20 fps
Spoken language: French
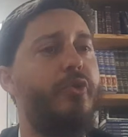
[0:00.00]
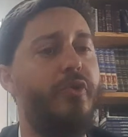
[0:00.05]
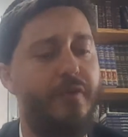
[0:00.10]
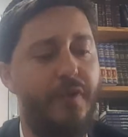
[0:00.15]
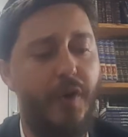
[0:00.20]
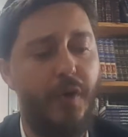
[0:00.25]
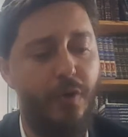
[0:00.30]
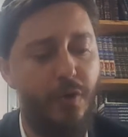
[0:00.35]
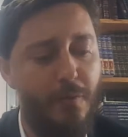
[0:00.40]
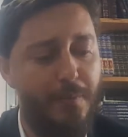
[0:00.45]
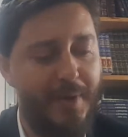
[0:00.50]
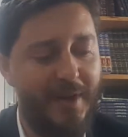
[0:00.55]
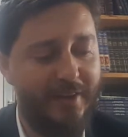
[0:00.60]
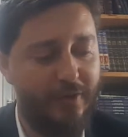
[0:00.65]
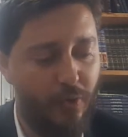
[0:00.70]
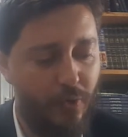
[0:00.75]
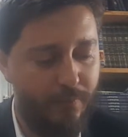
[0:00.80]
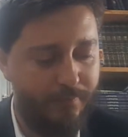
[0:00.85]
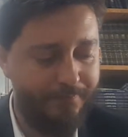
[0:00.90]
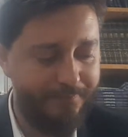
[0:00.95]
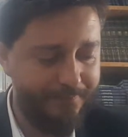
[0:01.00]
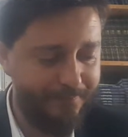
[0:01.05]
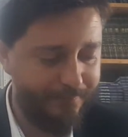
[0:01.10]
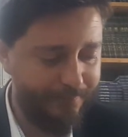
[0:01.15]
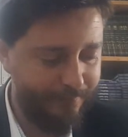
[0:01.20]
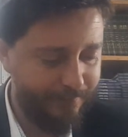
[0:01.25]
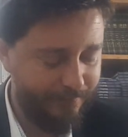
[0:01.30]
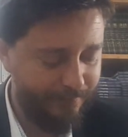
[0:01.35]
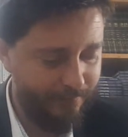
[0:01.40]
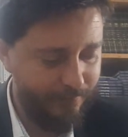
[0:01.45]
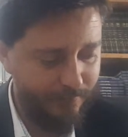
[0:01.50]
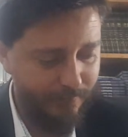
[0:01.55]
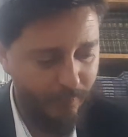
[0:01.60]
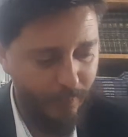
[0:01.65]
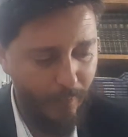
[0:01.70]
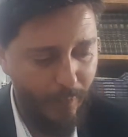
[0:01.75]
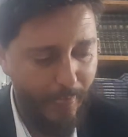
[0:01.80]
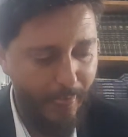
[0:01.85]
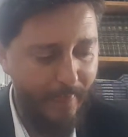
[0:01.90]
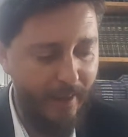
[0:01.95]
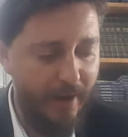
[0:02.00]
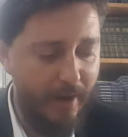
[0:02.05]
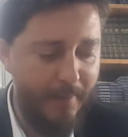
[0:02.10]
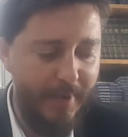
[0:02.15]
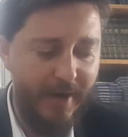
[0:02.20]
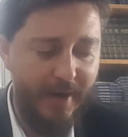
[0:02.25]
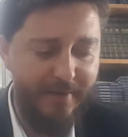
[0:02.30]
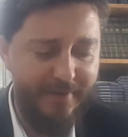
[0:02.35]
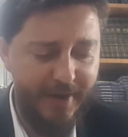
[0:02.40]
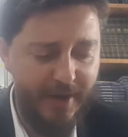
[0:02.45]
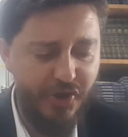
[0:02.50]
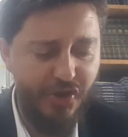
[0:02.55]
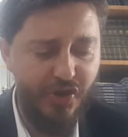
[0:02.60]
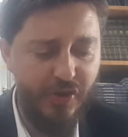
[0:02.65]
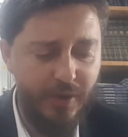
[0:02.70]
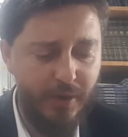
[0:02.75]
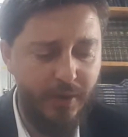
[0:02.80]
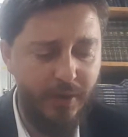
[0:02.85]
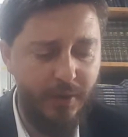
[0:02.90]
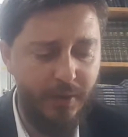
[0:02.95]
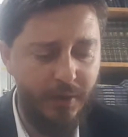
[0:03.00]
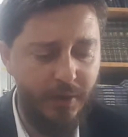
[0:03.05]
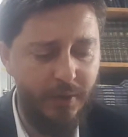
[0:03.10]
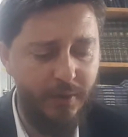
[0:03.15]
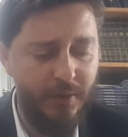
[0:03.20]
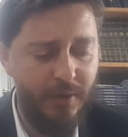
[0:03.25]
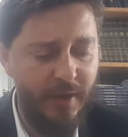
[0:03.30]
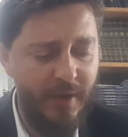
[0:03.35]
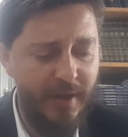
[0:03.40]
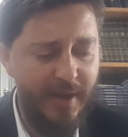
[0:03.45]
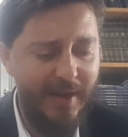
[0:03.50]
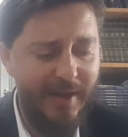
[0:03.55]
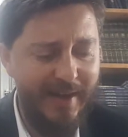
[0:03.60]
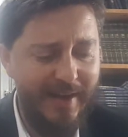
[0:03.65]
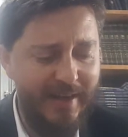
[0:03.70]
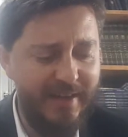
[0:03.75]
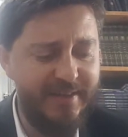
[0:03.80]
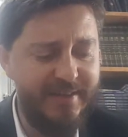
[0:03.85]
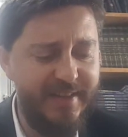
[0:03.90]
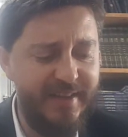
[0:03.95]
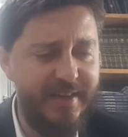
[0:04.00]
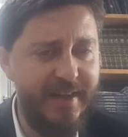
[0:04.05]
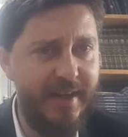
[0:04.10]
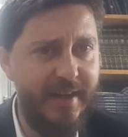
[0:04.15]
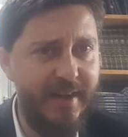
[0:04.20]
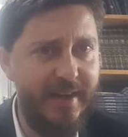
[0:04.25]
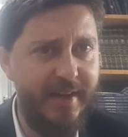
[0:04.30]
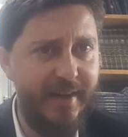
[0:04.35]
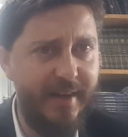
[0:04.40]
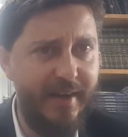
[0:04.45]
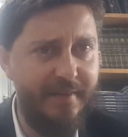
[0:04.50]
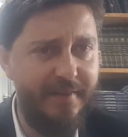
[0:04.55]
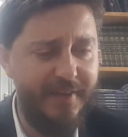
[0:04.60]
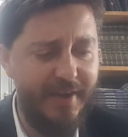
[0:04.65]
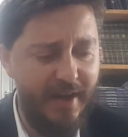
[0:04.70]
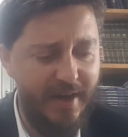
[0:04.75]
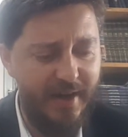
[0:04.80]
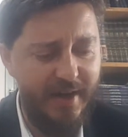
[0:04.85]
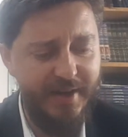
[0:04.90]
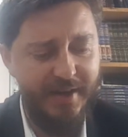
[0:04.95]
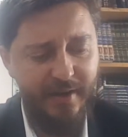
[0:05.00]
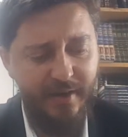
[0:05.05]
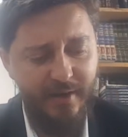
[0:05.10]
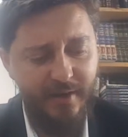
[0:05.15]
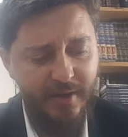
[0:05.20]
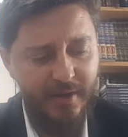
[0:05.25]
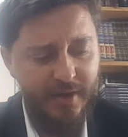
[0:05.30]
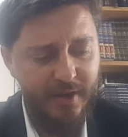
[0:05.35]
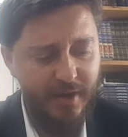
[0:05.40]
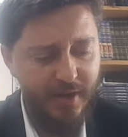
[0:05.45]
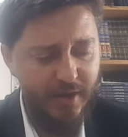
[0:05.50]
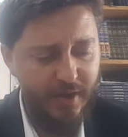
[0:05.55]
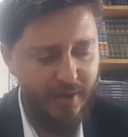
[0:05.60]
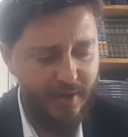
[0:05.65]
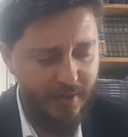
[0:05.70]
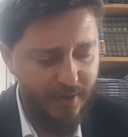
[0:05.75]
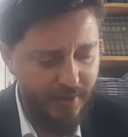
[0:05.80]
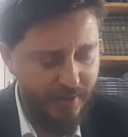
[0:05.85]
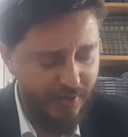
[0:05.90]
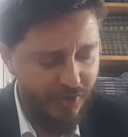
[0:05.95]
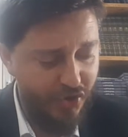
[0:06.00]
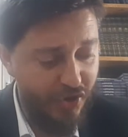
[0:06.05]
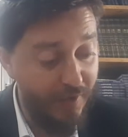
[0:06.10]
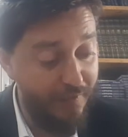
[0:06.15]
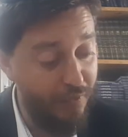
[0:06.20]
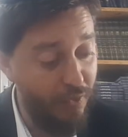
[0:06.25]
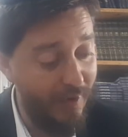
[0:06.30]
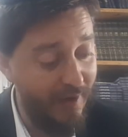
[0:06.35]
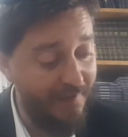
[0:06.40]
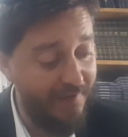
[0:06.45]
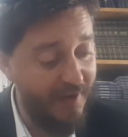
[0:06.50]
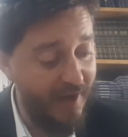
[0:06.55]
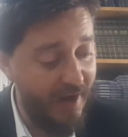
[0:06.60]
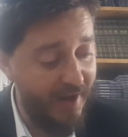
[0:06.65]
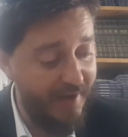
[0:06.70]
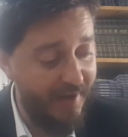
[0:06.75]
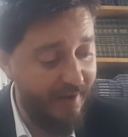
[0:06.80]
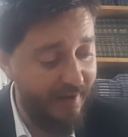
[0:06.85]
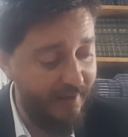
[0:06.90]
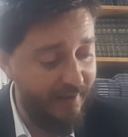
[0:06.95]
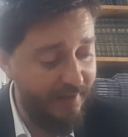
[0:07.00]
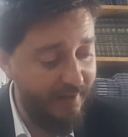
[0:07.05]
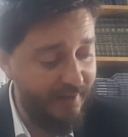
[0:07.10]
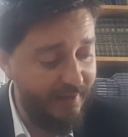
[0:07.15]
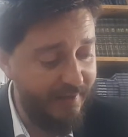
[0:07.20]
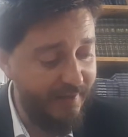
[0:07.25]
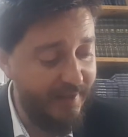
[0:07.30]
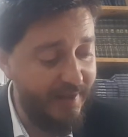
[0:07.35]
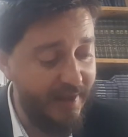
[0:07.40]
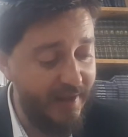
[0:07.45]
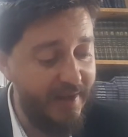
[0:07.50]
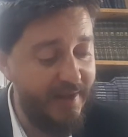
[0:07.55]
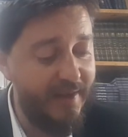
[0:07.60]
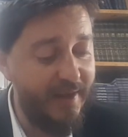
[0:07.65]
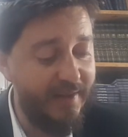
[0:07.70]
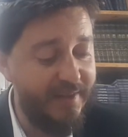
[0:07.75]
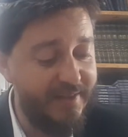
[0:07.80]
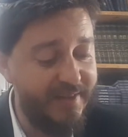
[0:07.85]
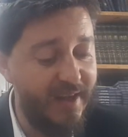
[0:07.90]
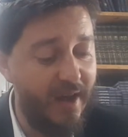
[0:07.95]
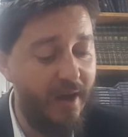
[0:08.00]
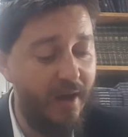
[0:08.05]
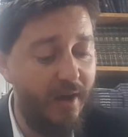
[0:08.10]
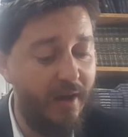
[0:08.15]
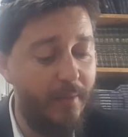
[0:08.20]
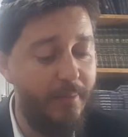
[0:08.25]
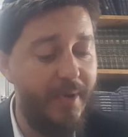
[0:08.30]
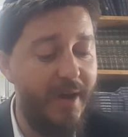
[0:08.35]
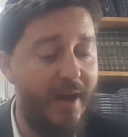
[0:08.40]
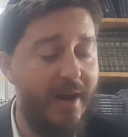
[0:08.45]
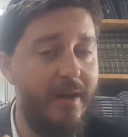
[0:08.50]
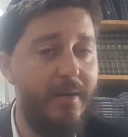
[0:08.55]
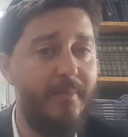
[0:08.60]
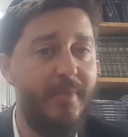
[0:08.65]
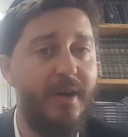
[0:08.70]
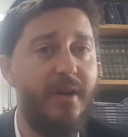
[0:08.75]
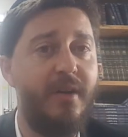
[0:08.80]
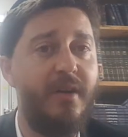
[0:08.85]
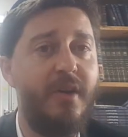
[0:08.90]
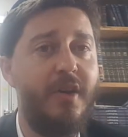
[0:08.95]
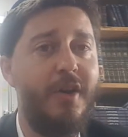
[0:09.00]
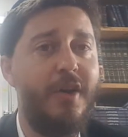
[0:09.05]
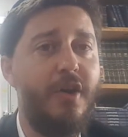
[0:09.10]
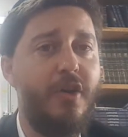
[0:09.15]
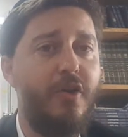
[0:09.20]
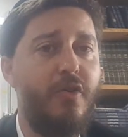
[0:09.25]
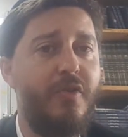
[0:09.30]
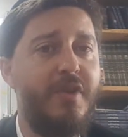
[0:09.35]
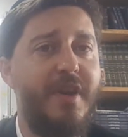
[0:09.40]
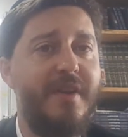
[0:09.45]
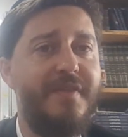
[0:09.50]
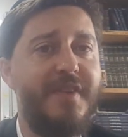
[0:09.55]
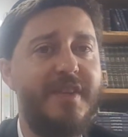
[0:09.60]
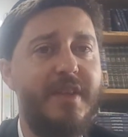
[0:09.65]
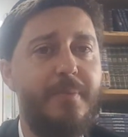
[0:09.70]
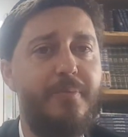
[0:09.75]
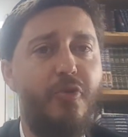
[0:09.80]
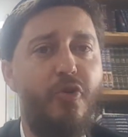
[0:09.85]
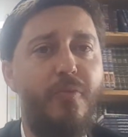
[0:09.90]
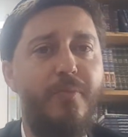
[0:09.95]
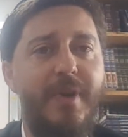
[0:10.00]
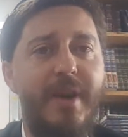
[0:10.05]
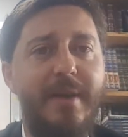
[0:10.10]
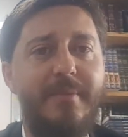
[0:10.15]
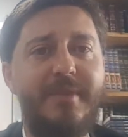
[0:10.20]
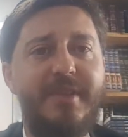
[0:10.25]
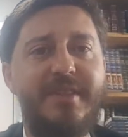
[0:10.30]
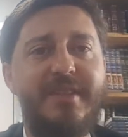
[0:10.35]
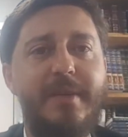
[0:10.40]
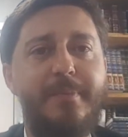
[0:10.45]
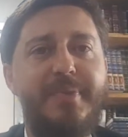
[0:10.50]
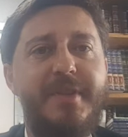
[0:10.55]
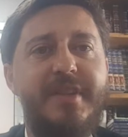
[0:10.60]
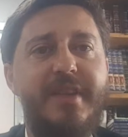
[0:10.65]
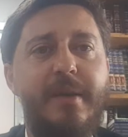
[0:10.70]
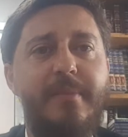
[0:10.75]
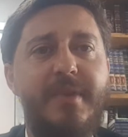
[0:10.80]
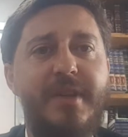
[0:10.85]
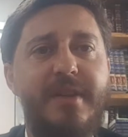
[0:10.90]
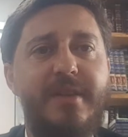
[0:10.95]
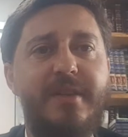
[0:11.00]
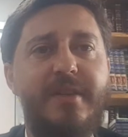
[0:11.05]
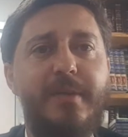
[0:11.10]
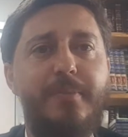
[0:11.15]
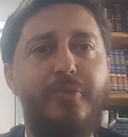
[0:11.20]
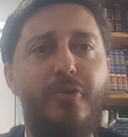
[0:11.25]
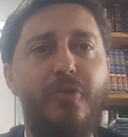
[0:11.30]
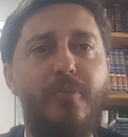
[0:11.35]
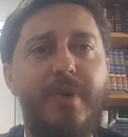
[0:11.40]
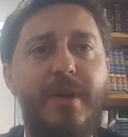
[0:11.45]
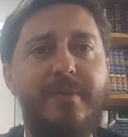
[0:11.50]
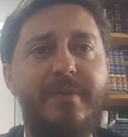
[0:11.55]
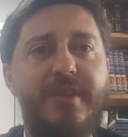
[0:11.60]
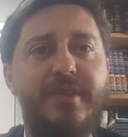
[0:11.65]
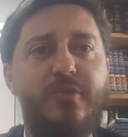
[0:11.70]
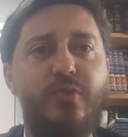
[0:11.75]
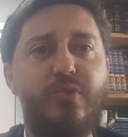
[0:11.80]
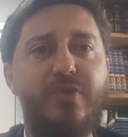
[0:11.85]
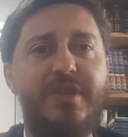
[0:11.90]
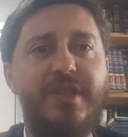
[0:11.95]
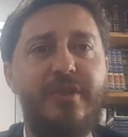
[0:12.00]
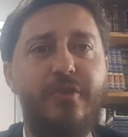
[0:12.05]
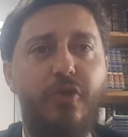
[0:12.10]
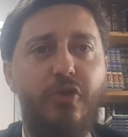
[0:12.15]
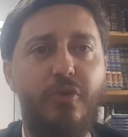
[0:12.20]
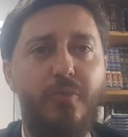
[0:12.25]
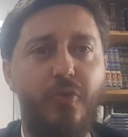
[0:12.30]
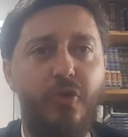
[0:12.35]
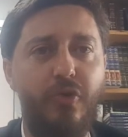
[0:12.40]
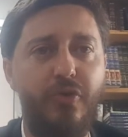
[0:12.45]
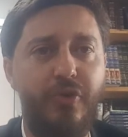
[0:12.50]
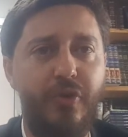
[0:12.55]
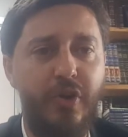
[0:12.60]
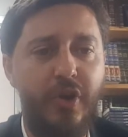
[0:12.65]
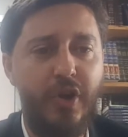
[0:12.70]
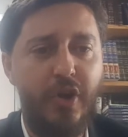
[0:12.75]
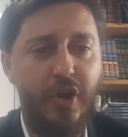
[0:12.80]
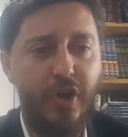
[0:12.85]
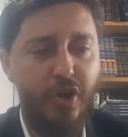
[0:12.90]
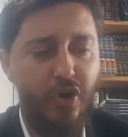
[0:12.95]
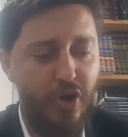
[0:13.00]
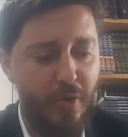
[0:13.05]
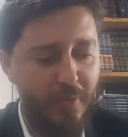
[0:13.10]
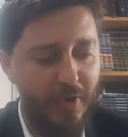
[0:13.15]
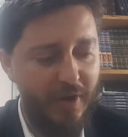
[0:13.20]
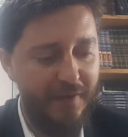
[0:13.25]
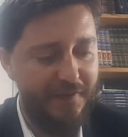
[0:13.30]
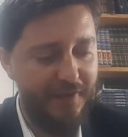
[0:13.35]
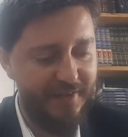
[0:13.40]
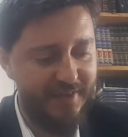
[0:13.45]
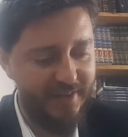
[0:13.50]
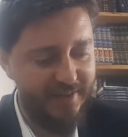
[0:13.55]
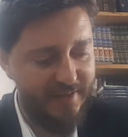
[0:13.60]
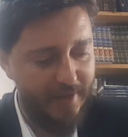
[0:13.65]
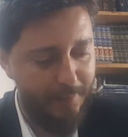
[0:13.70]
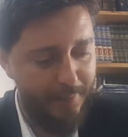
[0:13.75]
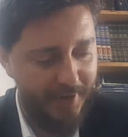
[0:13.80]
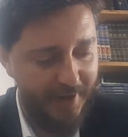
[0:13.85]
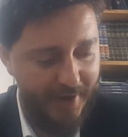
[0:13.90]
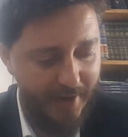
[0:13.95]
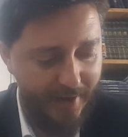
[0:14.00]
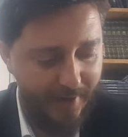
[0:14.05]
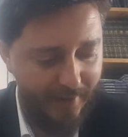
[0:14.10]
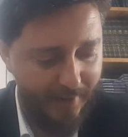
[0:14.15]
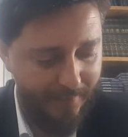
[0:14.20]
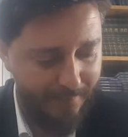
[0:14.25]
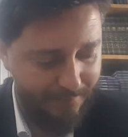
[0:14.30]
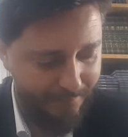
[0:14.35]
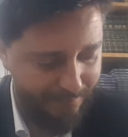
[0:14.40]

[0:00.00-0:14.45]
devant le patron. le Rav Kahana. J'ai vu Rav Kahana, qui quand il y avait des problèmes, des épidémies, des problèmes, des soucis dans le monde, comment il faisait sa prière